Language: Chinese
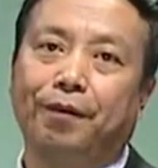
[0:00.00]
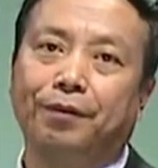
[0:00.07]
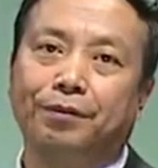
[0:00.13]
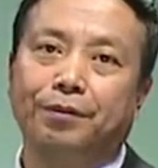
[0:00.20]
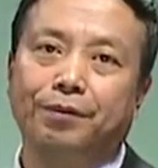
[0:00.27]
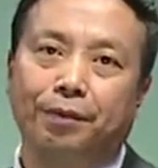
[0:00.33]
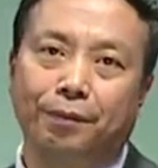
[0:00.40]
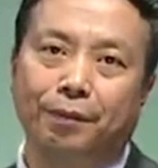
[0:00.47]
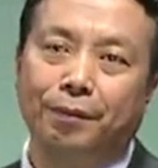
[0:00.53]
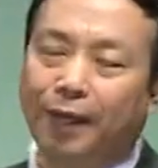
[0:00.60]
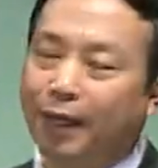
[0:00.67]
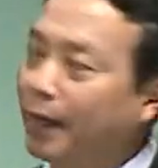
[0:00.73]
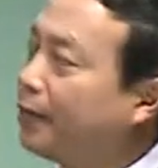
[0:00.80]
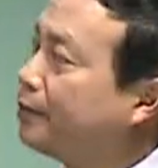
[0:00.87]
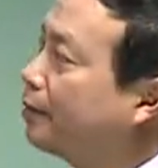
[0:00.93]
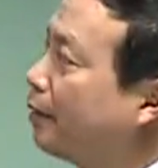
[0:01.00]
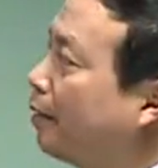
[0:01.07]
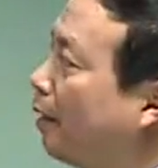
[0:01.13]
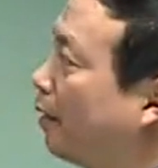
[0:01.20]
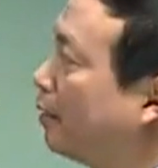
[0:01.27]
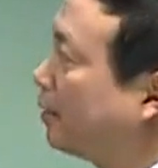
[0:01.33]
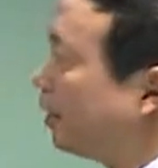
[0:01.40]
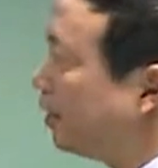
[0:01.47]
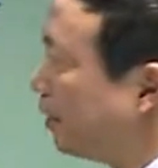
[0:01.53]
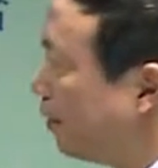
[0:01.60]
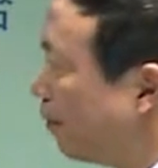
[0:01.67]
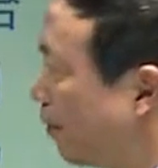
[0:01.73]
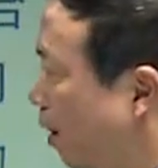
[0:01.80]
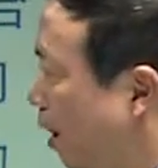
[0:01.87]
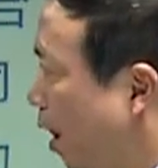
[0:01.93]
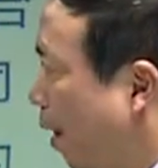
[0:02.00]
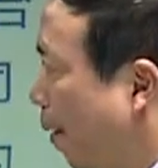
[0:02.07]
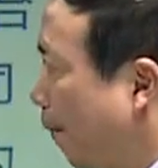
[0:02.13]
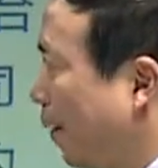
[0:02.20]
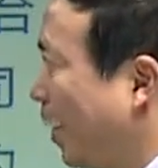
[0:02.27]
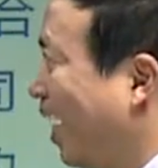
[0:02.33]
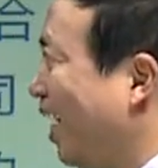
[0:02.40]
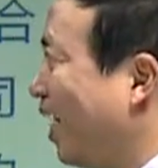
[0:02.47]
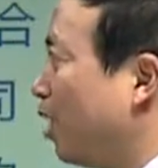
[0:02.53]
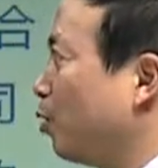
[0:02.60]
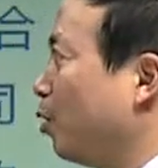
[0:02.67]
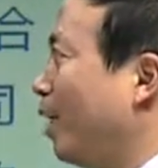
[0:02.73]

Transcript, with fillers: 那么我们来看一下啊，解析本案里中